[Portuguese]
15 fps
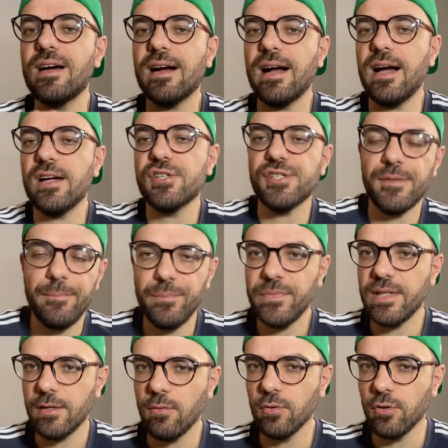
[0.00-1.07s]
da Caixa
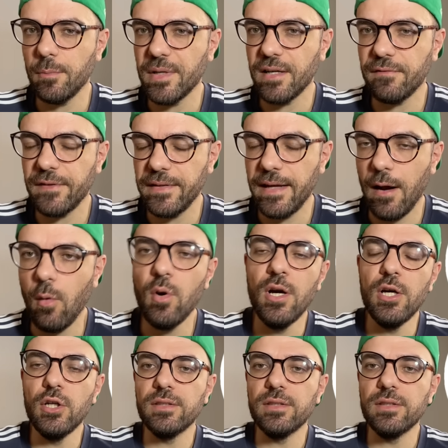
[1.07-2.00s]
Econômica Federal.